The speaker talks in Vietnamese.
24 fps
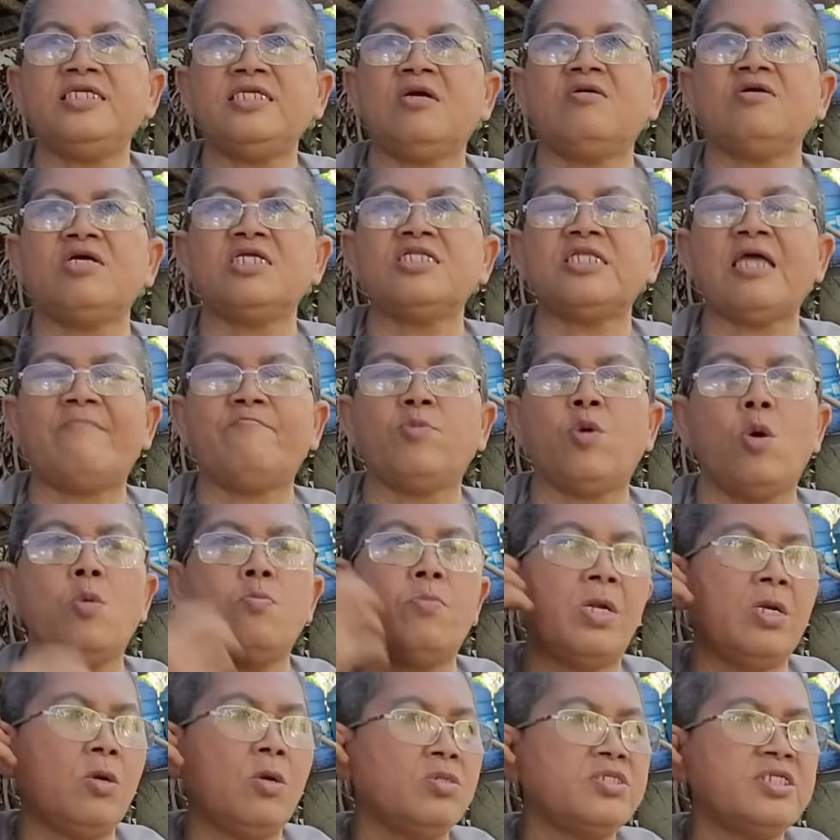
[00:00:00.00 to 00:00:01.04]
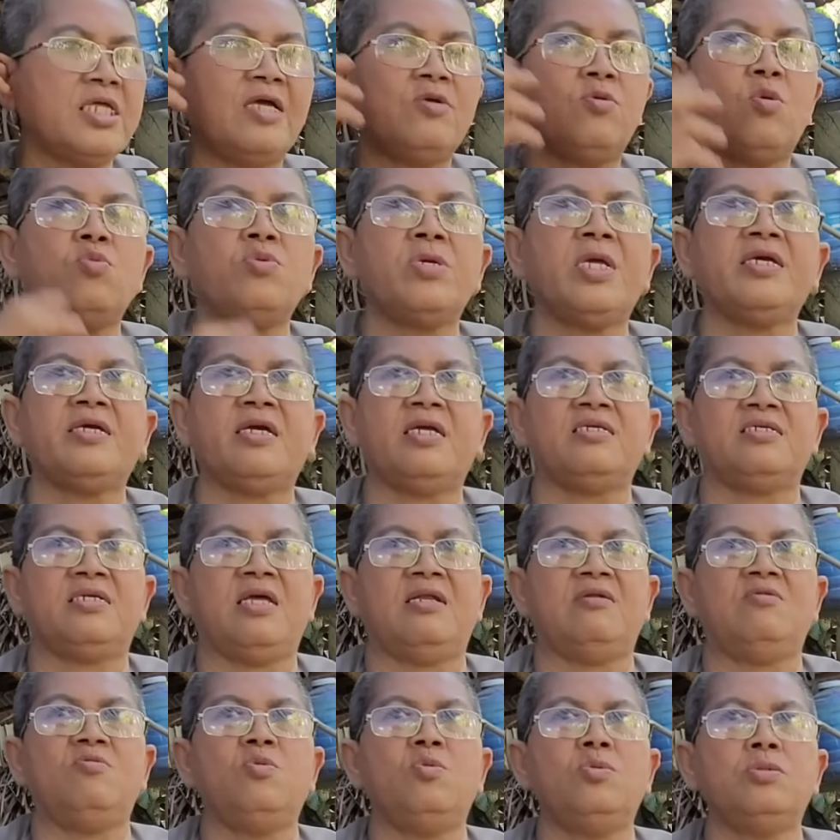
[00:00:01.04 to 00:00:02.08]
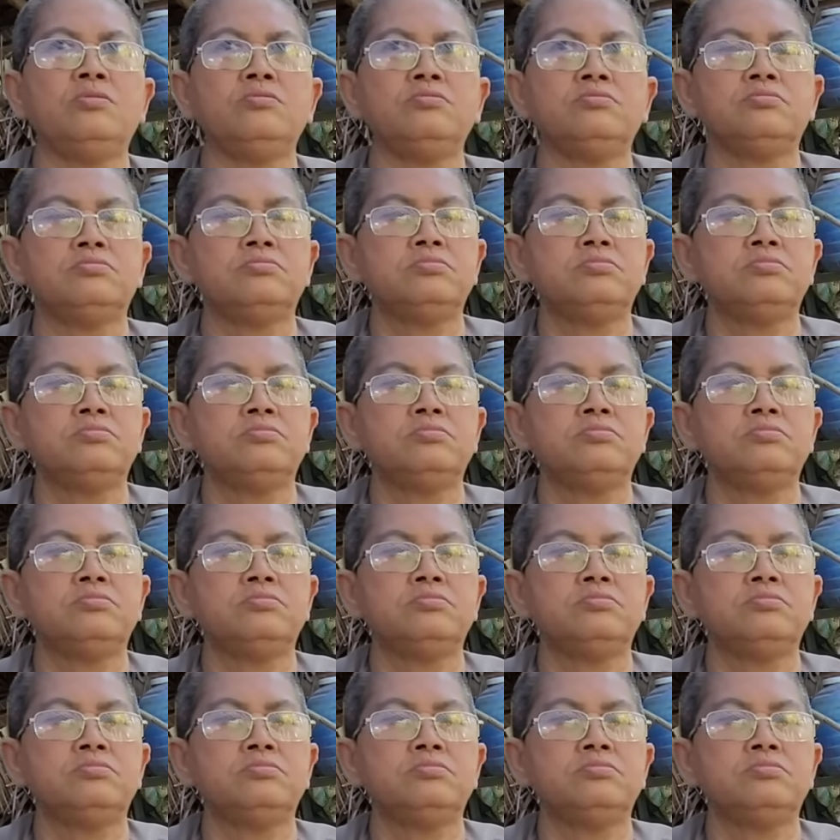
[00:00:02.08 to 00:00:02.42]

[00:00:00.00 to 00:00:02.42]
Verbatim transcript: chân cái tâm cô mà lỗ tai cô nghe cạnh cạnh luôn